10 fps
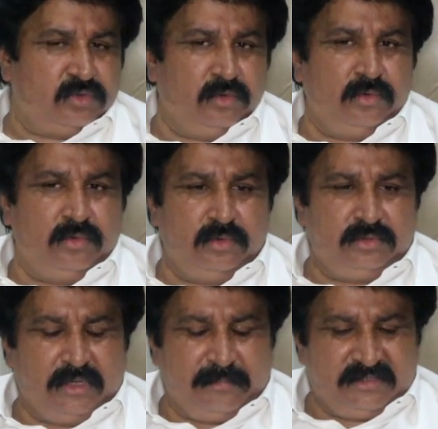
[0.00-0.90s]
तो
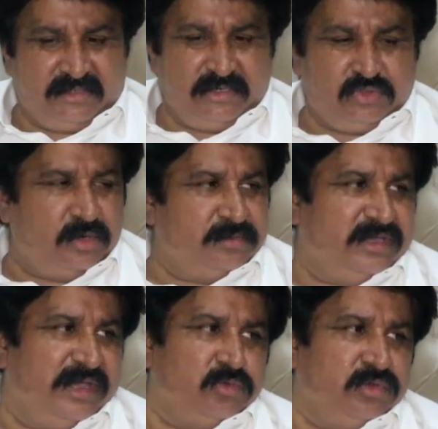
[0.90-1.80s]
जब इसने जुर्म
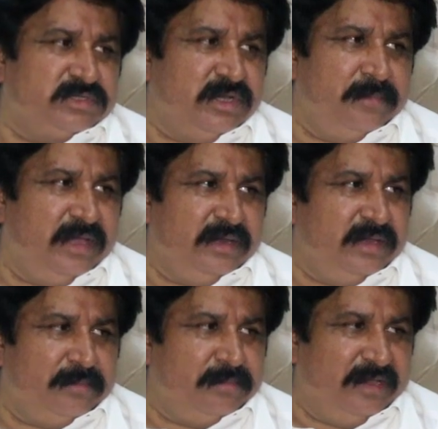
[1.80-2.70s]
किया है तो इसका मैं
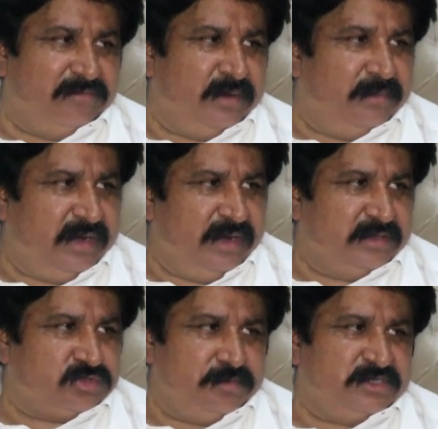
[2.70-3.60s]
नहीं अब बाइबल
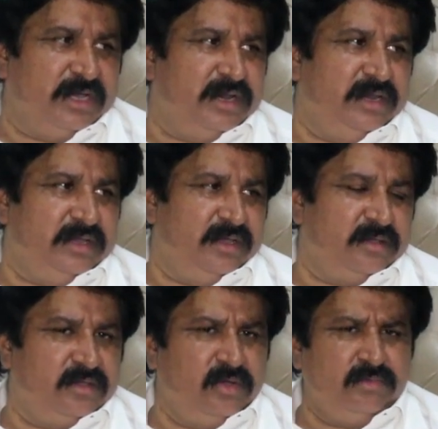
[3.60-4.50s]
मैंने इसको बचाना नहीं
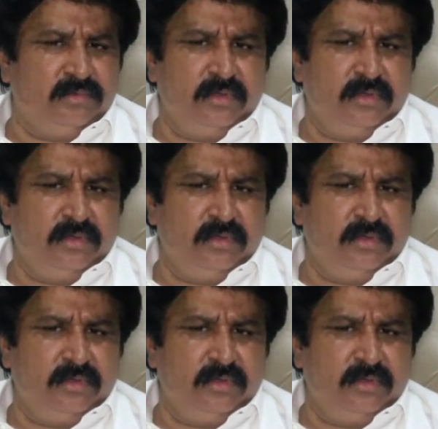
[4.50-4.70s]
है क्यों